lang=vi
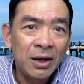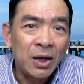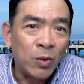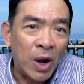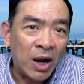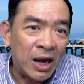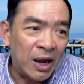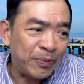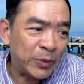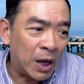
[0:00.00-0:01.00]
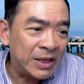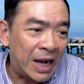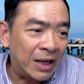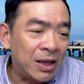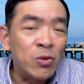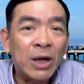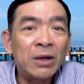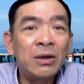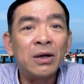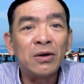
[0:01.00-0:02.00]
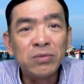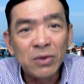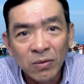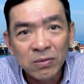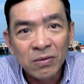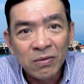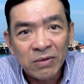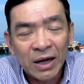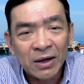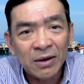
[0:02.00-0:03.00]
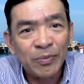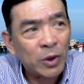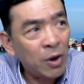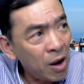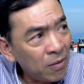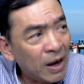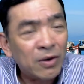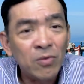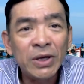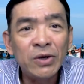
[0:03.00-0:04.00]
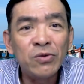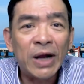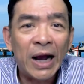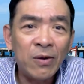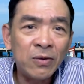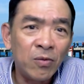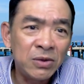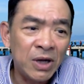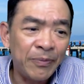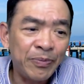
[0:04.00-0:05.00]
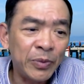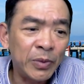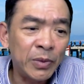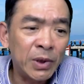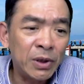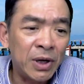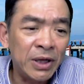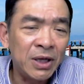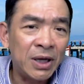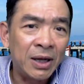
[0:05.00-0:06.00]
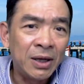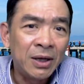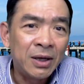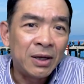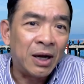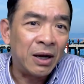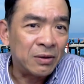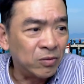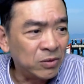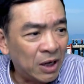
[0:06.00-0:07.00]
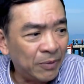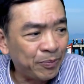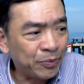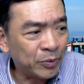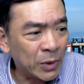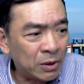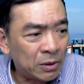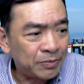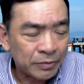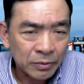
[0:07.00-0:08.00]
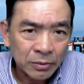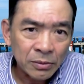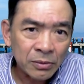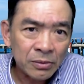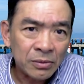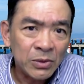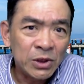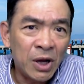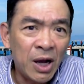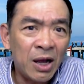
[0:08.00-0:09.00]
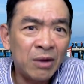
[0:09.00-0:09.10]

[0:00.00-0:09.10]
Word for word: hoặc là họ giải thích một cách rất là lung tung và có phần cũng kiêu ngạo cũng um, coi như là à, cũng um, nó